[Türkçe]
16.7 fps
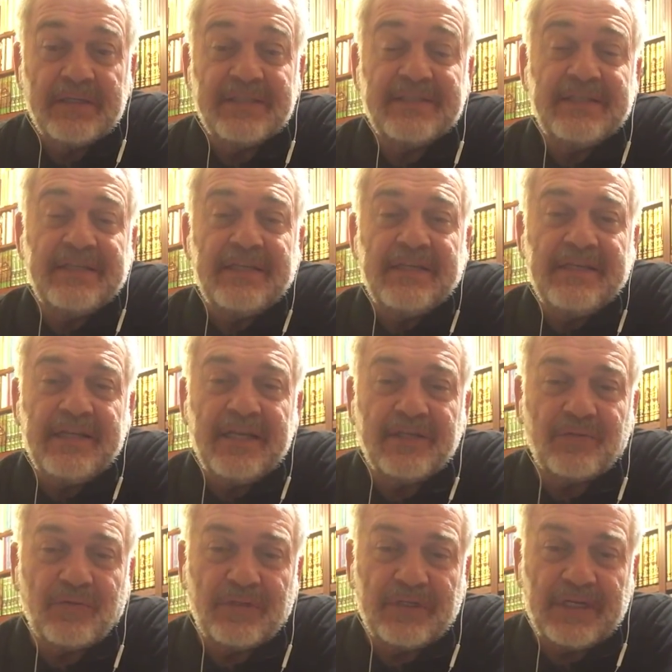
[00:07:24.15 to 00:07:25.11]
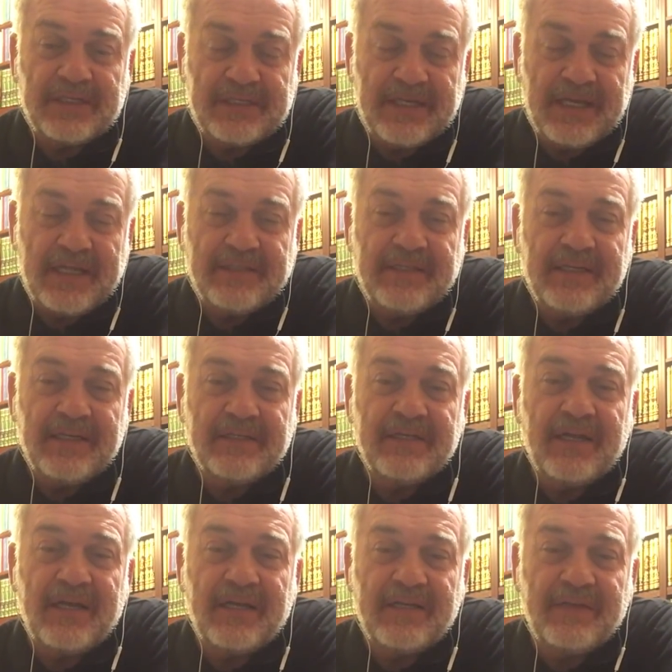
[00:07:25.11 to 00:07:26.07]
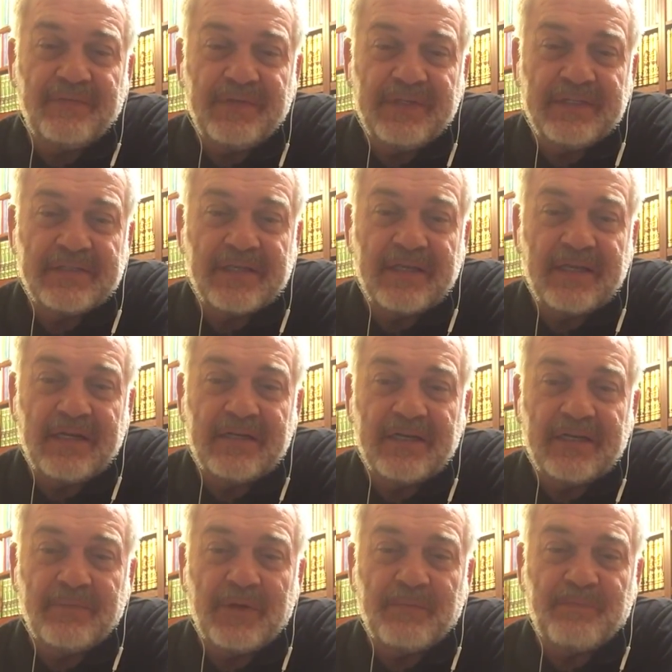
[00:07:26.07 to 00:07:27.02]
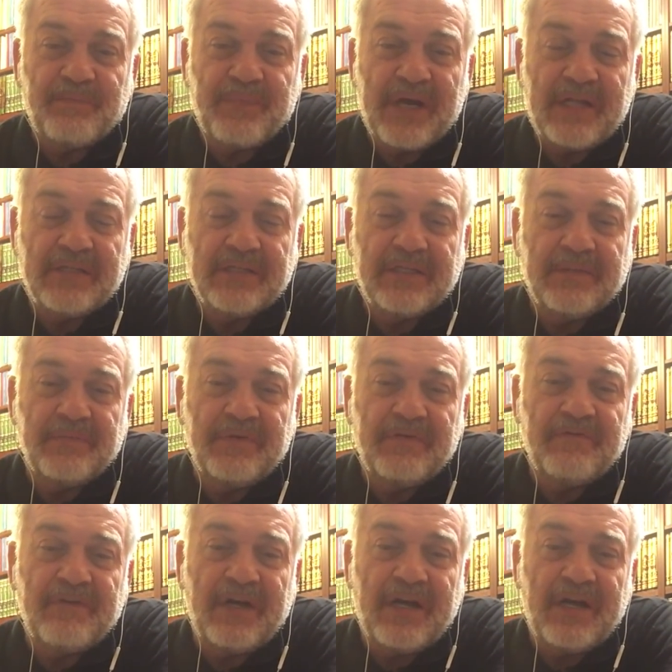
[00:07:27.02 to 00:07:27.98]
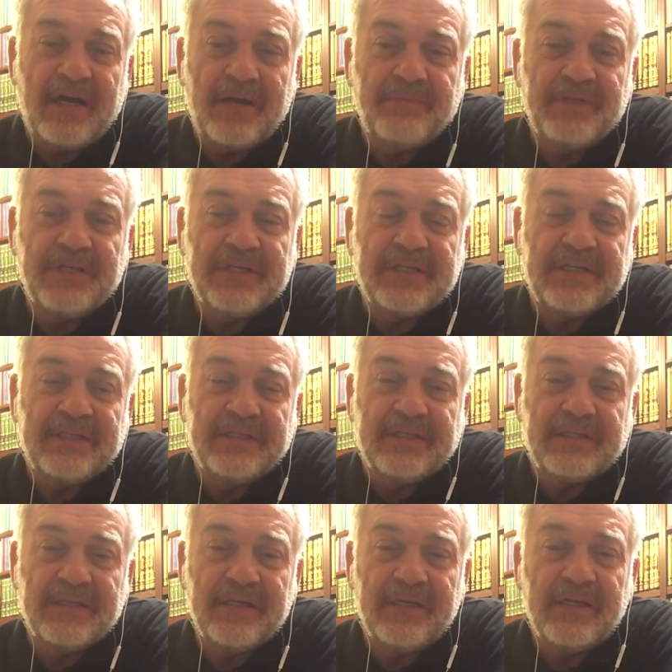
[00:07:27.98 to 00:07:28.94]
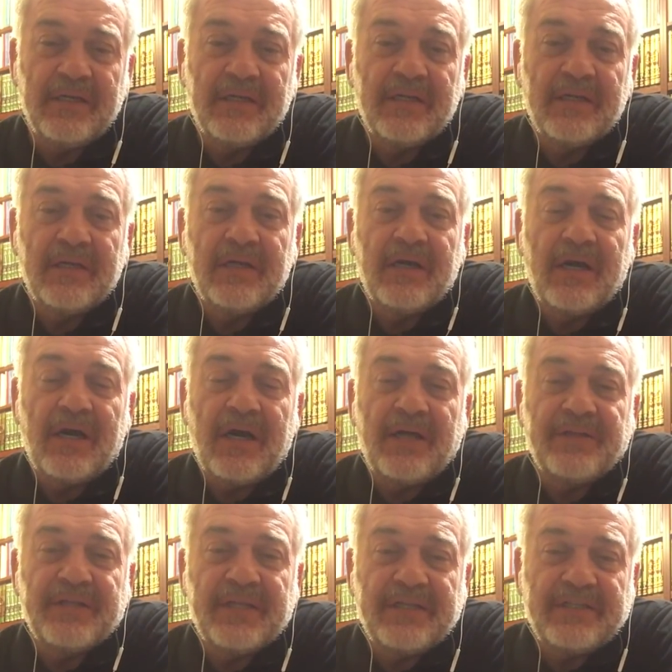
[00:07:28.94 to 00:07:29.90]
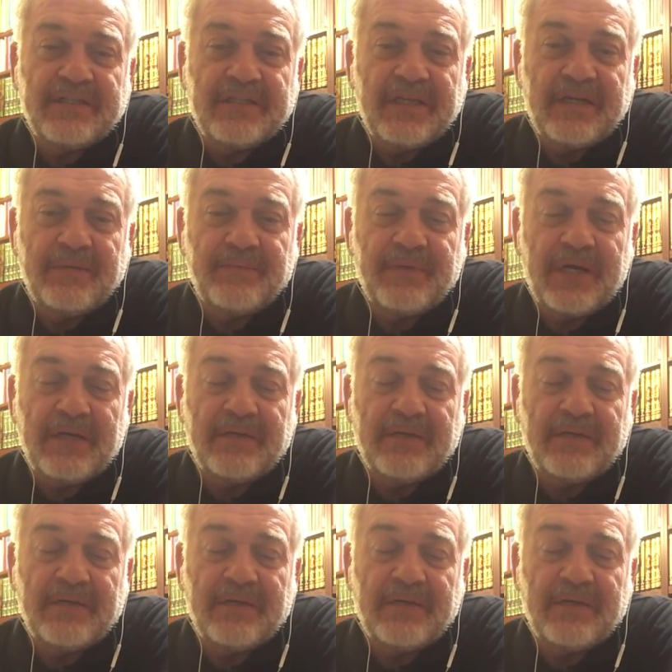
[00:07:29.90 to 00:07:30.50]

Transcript: zihniyet olarak kendilerini Hanefi sayarlar ama bal gibi Vahabi kılıklı anlayışlara